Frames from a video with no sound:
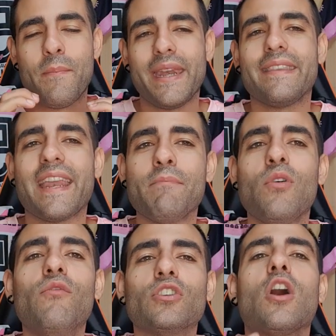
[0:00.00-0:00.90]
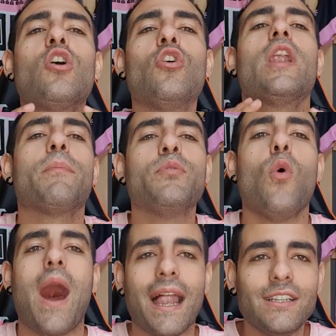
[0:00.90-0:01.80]
Meriterebbe un voto ancora
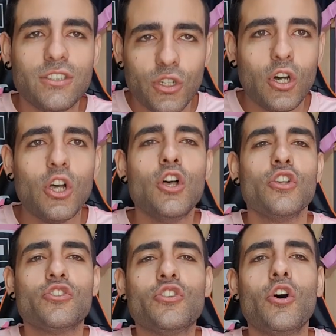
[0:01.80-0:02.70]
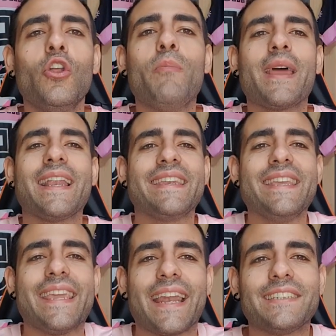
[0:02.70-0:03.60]
più alto solo per le
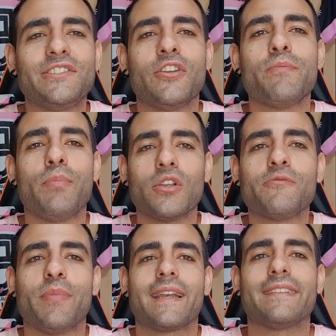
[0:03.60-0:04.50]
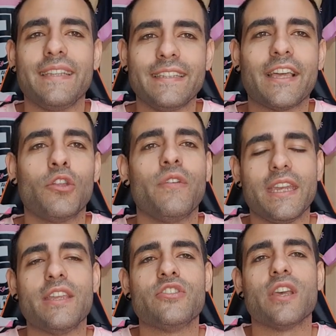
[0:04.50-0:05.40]
dichiarazioni post partita
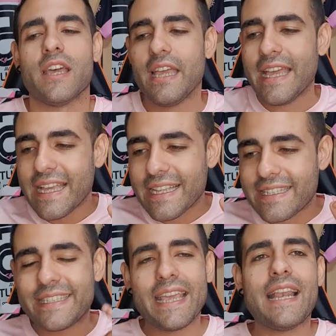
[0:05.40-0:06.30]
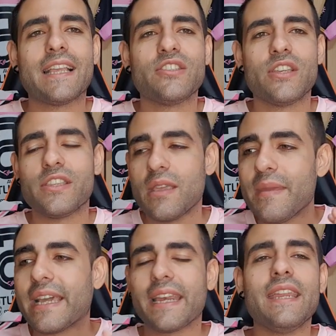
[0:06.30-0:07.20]
dove dice se la gente
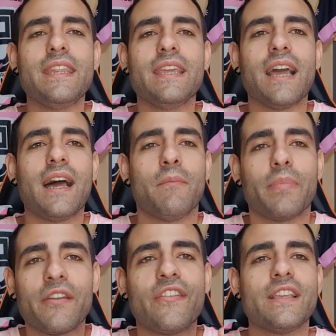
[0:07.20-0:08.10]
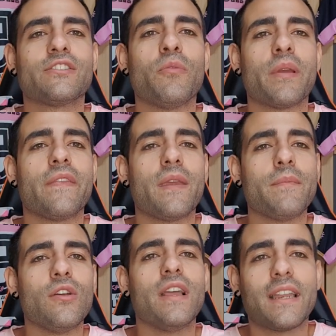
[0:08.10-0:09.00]
mi critica preferisco
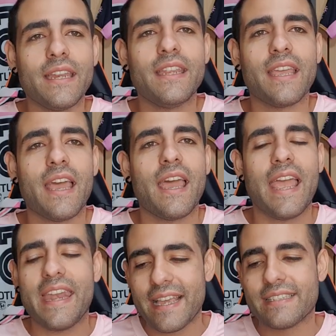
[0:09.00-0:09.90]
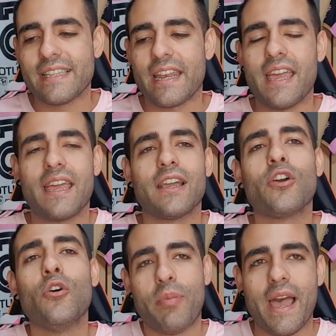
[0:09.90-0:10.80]
prendermi le critiche ed essere
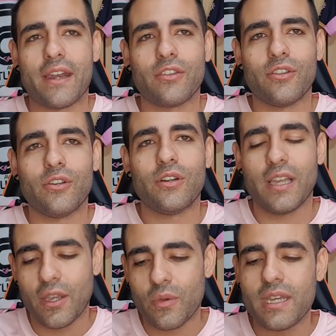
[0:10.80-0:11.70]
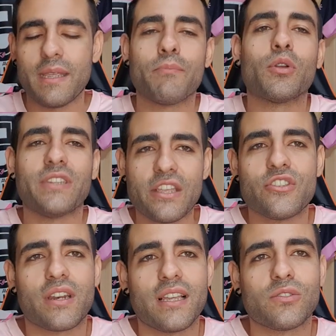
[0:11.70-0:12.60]
coperto e quindi
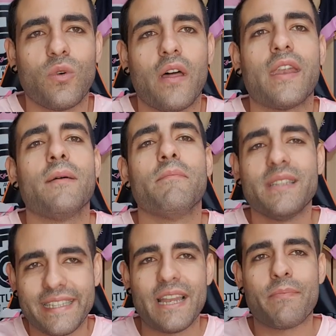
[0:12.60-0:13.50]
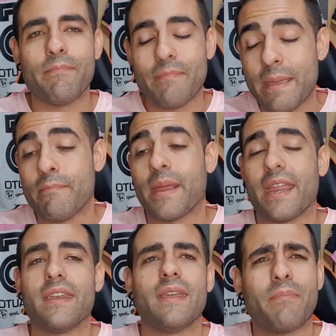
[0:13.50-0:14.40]
proteggere la squadra se le ben
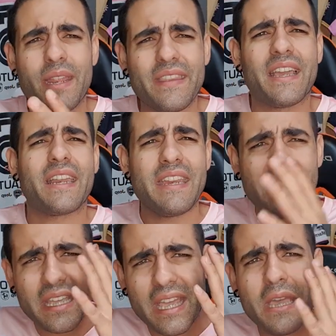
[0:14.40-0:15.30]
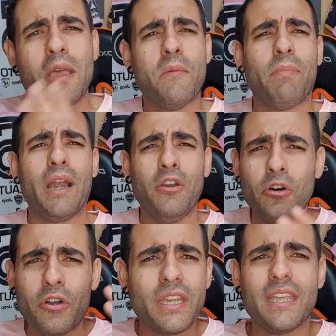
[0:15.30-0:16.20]
prende. Prende critiche,
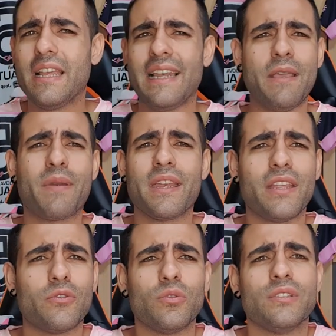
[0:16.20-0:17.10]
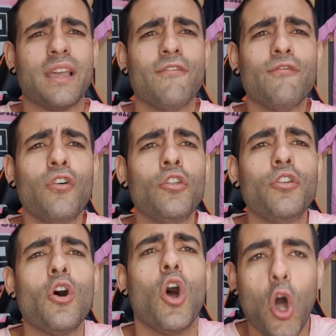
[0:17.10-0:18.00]
palloni, le prende tutte.
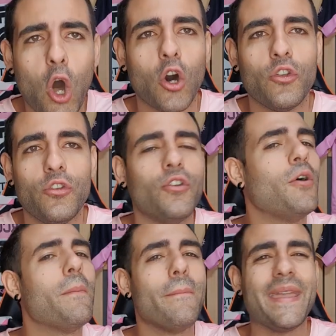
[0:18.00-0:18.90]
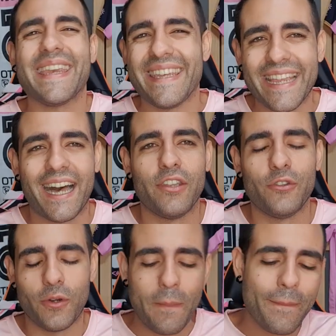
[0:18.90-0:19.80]
Voto 8,
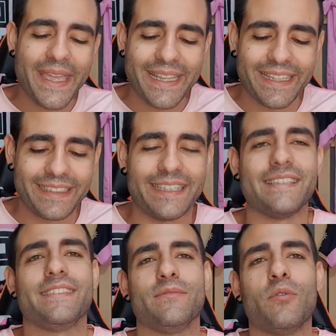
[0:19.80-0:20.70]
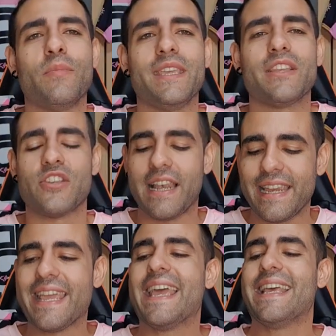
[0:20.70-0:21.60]
meritato, meritatissimo.
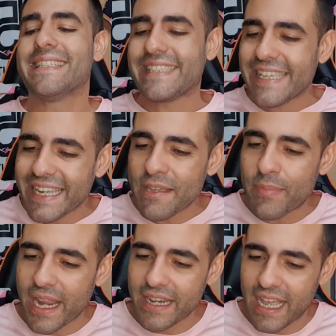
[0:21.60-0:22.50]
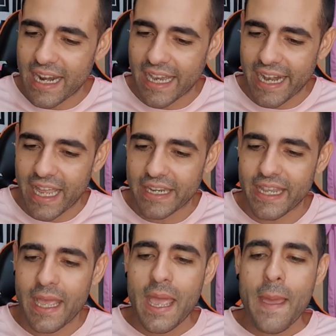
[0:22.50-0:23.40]
Pigliacelli si riprende alla
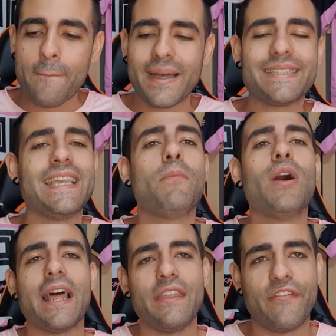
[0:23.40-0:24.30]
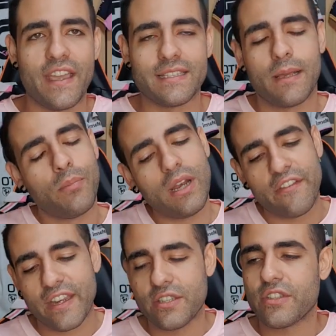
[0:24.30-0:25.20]
grande. Passiamo alla difesa, poi
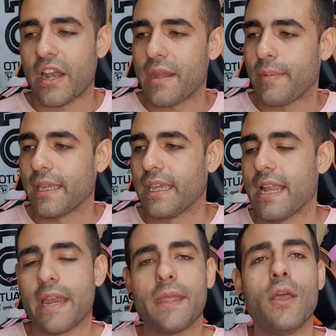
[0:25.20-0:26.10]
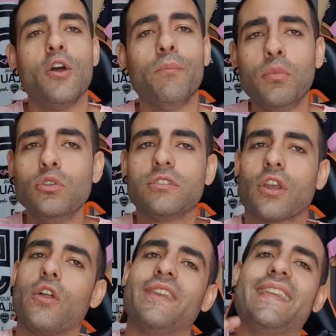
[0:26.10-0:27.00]
alla fine ci saranno i panchinari.
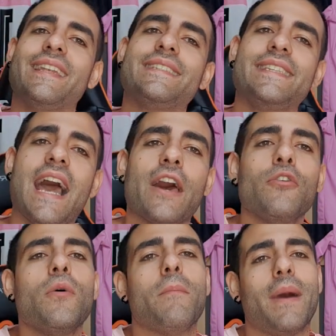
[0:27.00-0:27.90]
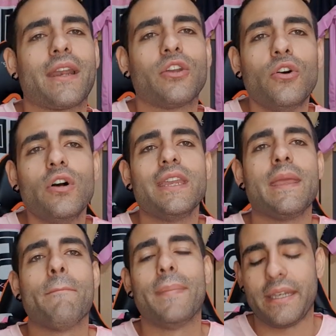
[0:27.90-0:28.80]
Buttro, Nedelsiaro,
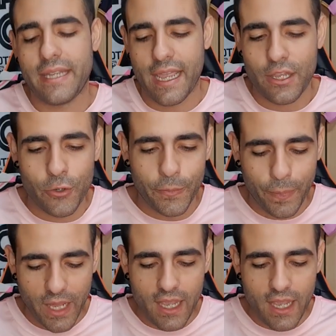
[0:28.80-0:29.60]
Marconi, Mateio.